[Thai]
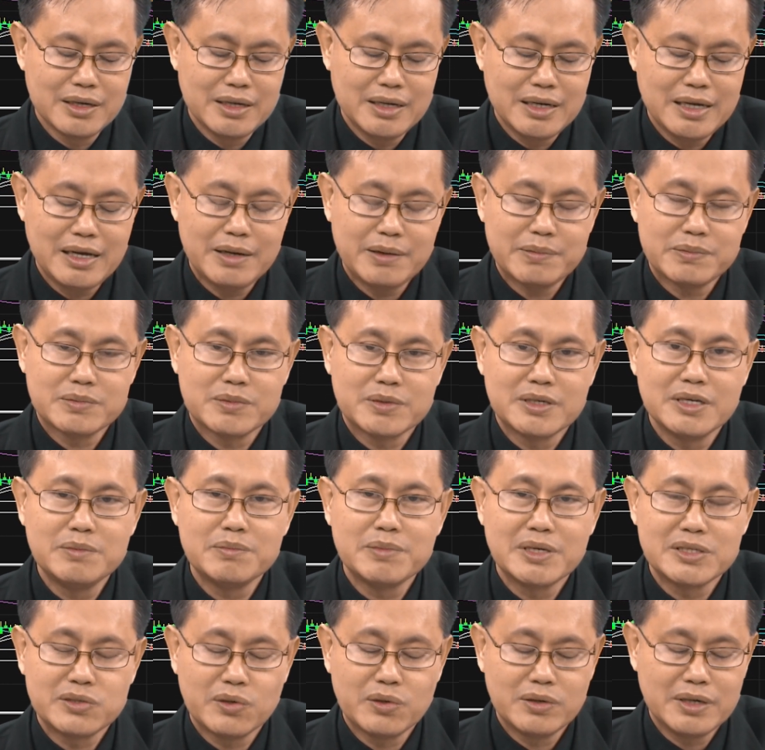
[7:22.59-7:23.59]
และขึ้น
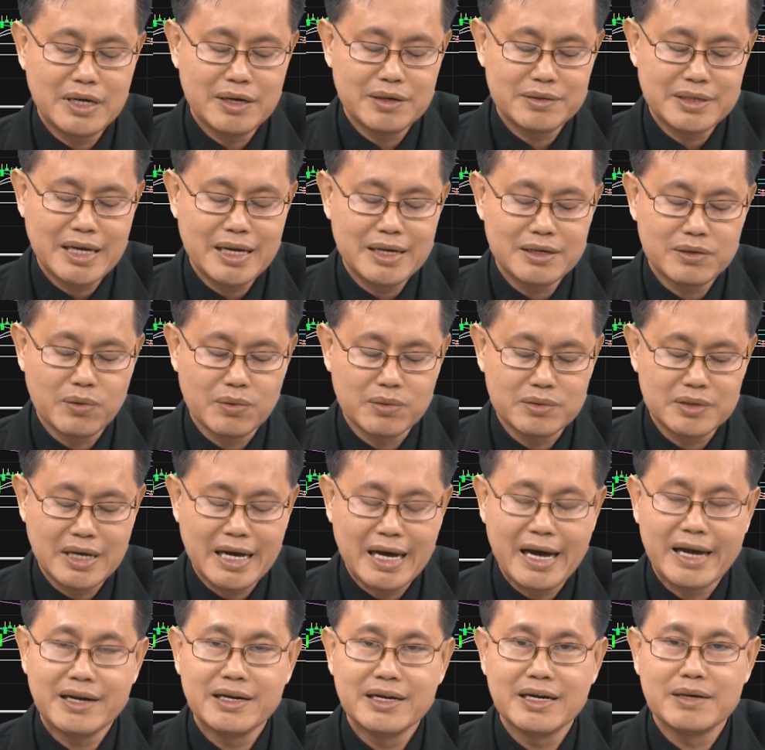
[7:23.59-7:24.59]
ไปชนแนวต้านของ
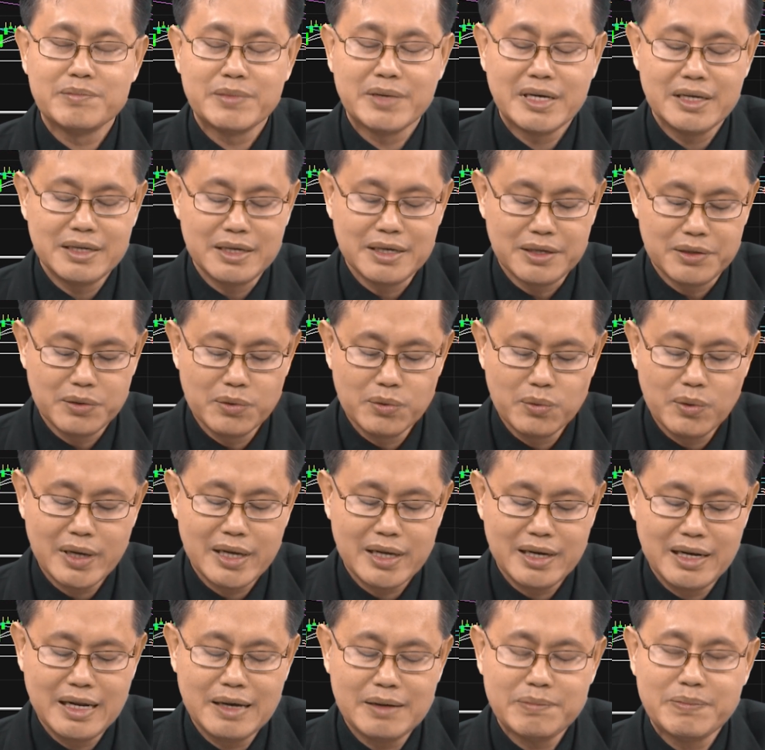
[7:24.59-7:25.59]
ฐานเดิมในอดีตด้วย
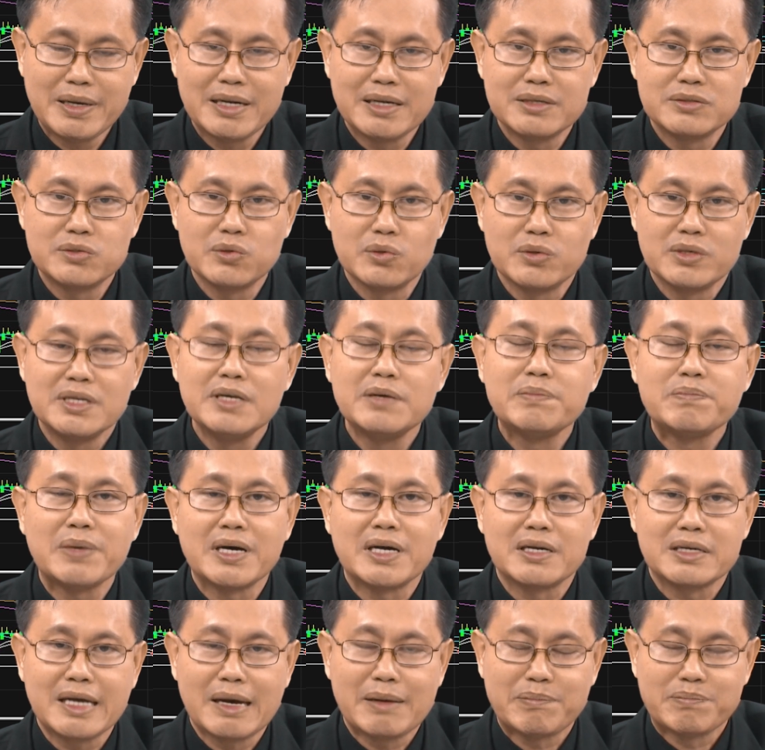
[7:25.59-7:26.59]
และเป็นจุดที่
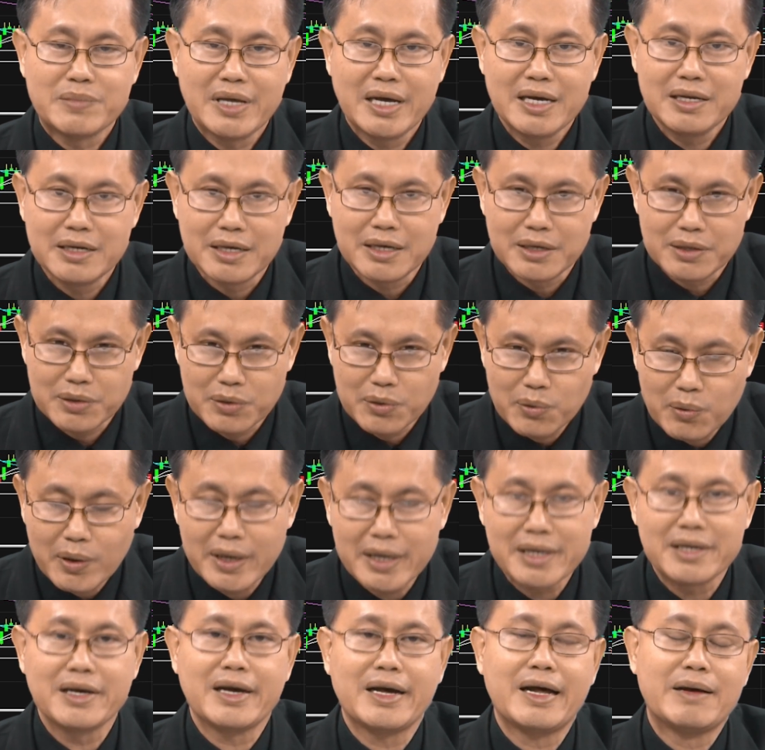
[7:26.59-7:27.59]
เปิดแก็ปในอดีตด้วย
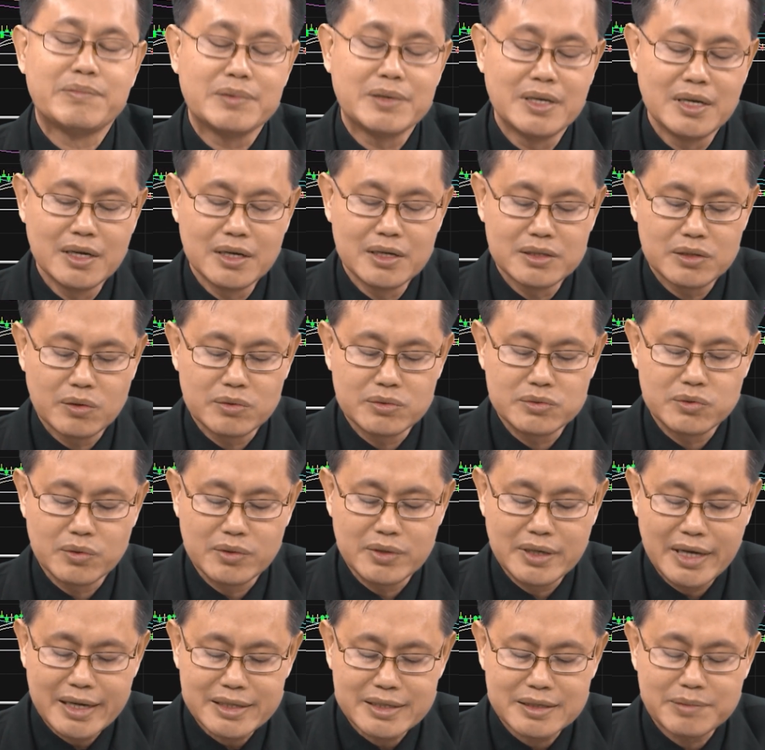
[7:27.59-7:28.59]
นะครับตรงจุด
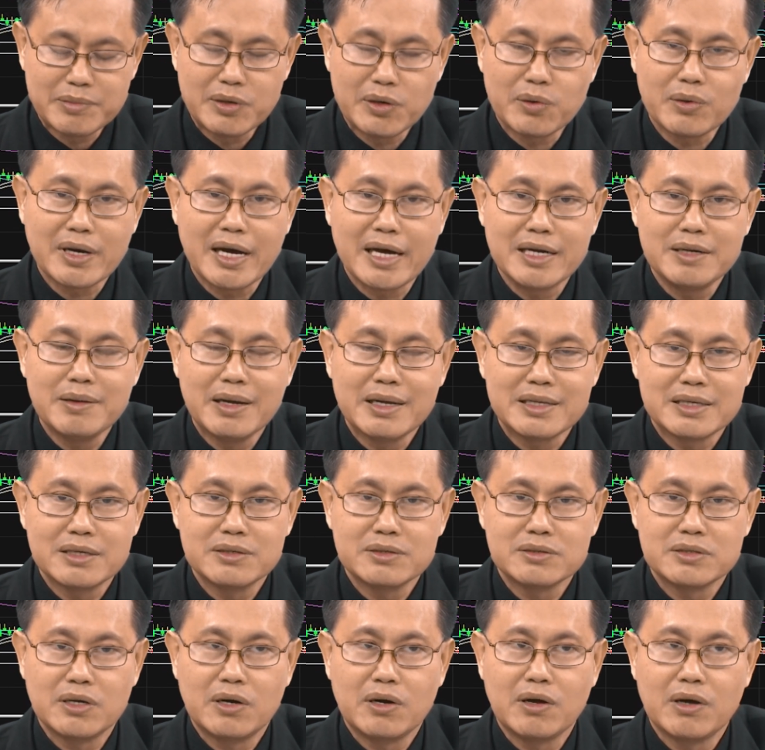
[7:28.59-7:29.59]
นี้จะมีโอกาสที่อาจจะ
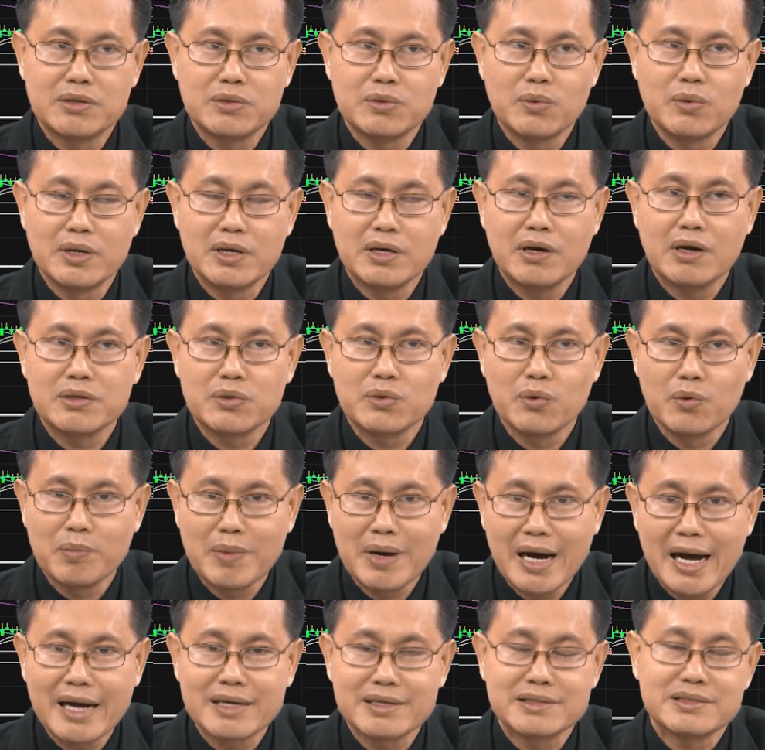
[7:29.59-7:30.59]
ชะลอตัวหรือย่อตัว
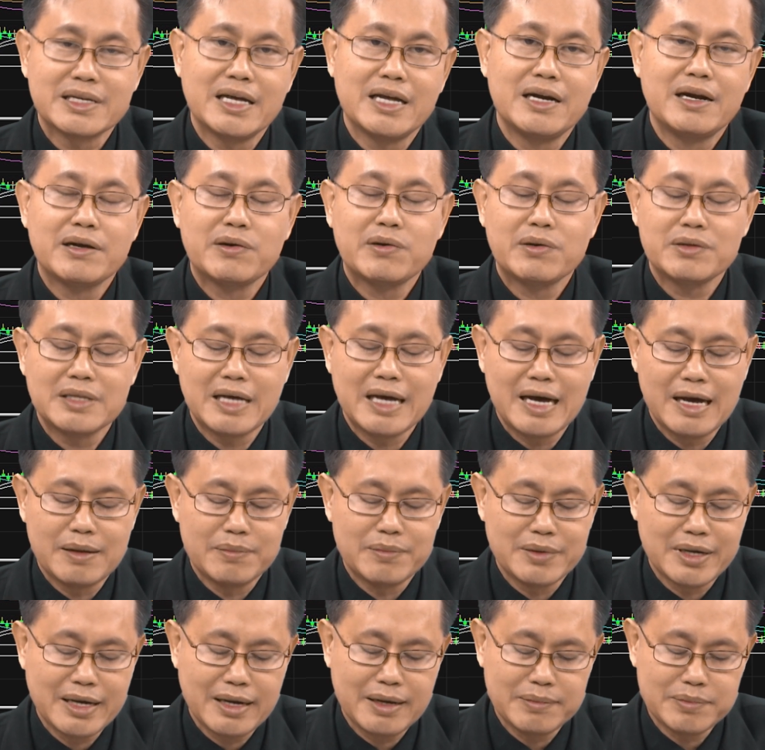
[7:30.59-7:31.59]
บ้างแต่ในก็ตาม
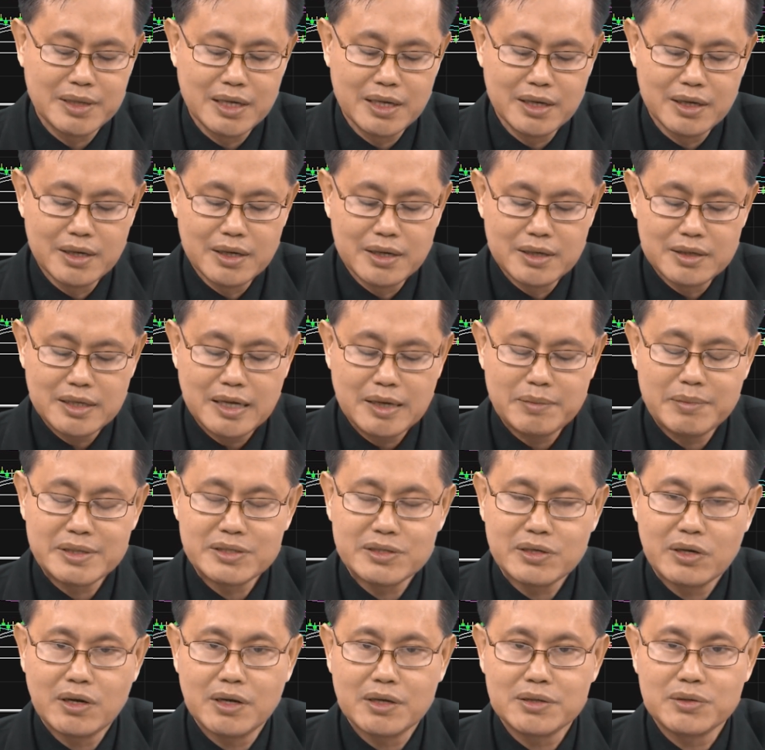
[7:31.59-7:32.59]
นะครับถ้ามัน
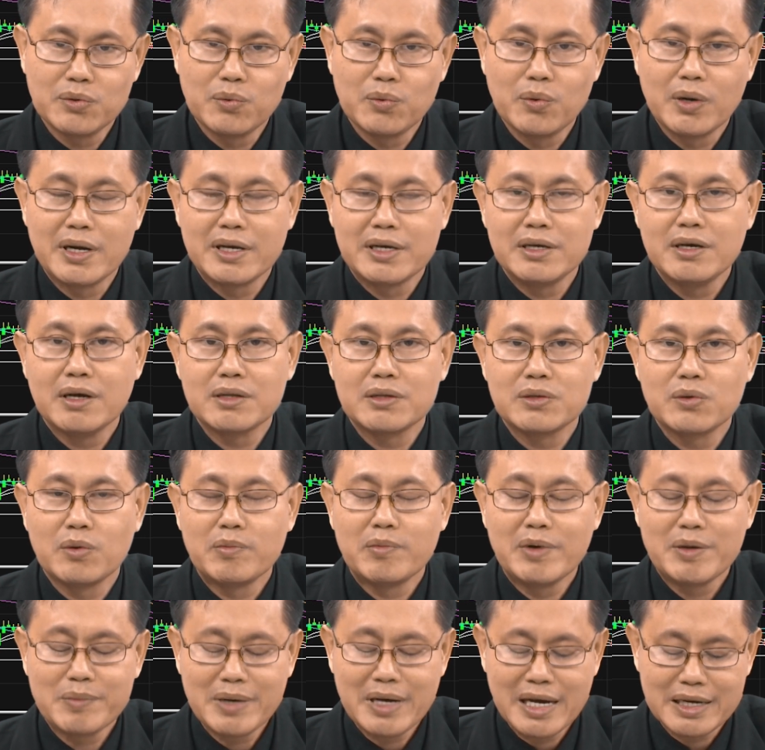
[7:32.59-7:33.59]
ชะลอตัวหรือย่อตัว
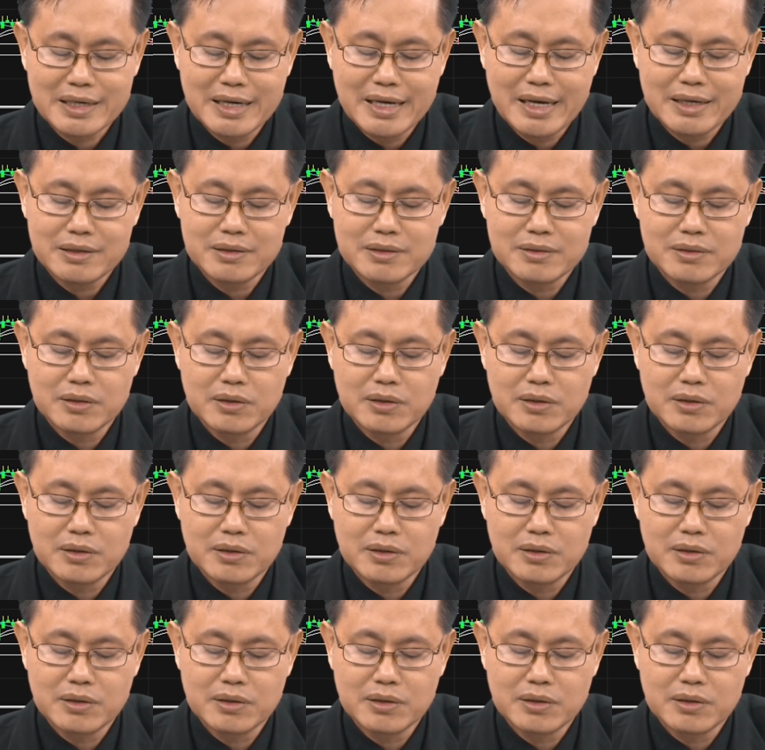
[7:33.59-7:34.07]
ไม่มากนัก